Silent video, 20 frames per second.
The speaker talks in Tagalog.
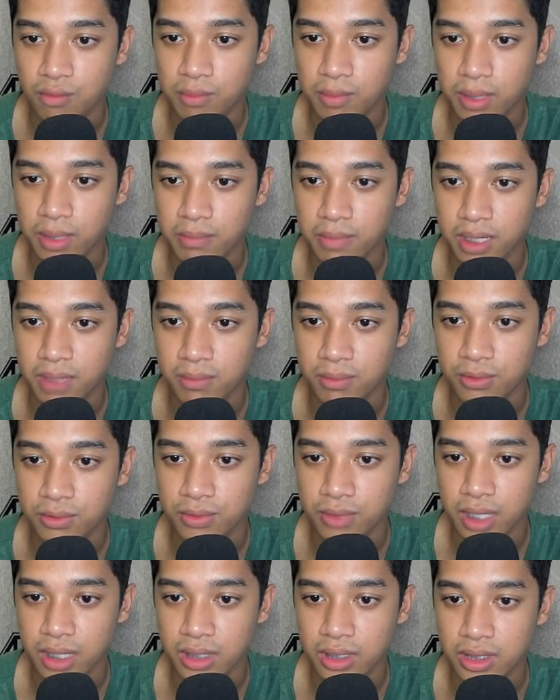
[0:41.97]
We might be able
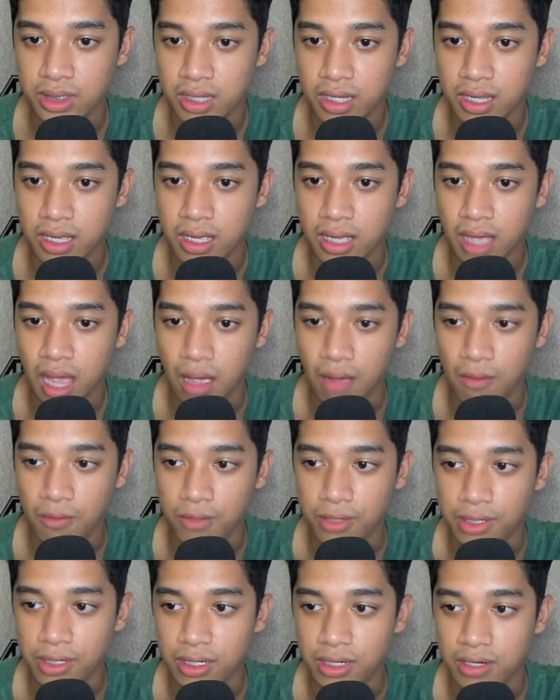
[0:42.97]
to touch
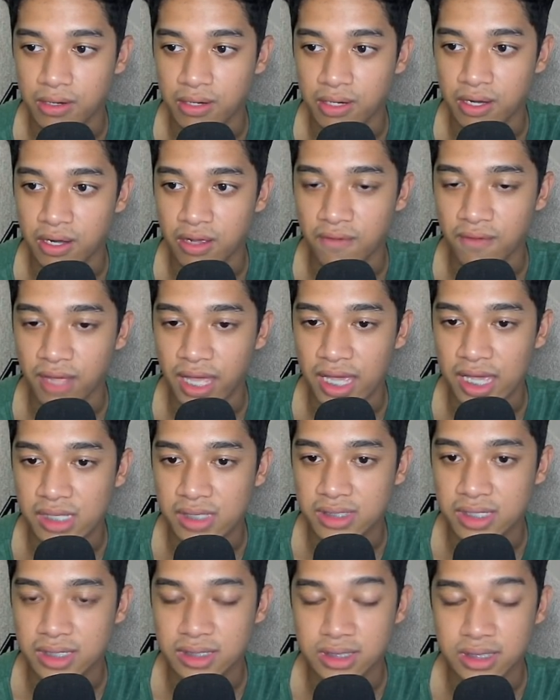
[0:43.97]
our
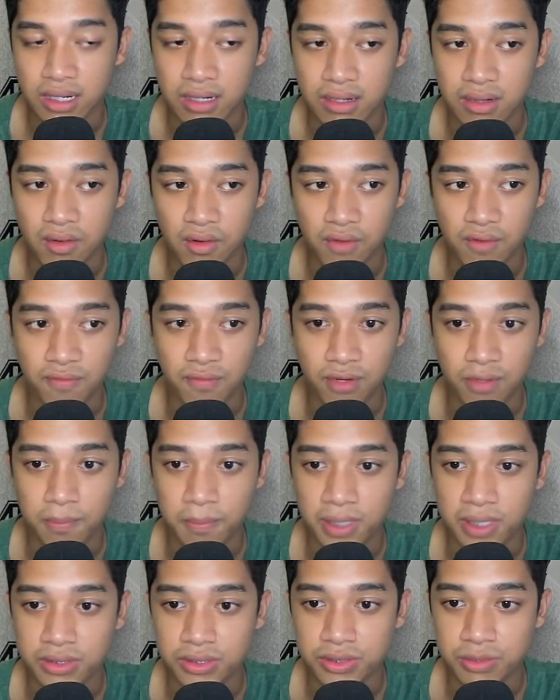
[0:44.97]
8 cents area or 4
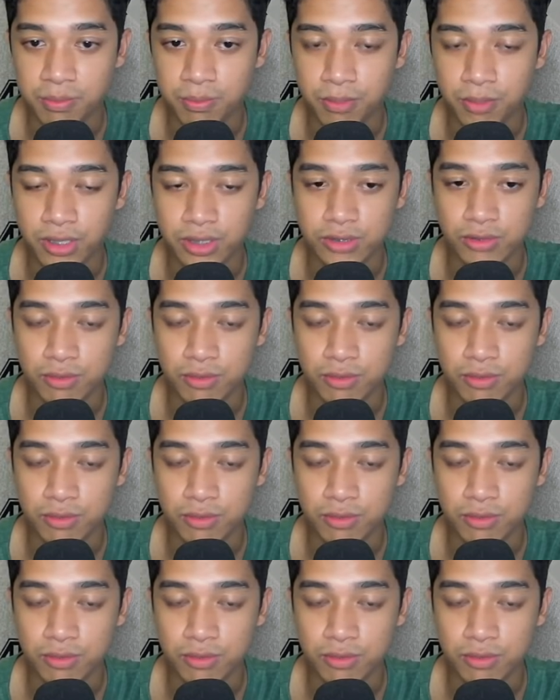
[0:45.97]
peso support.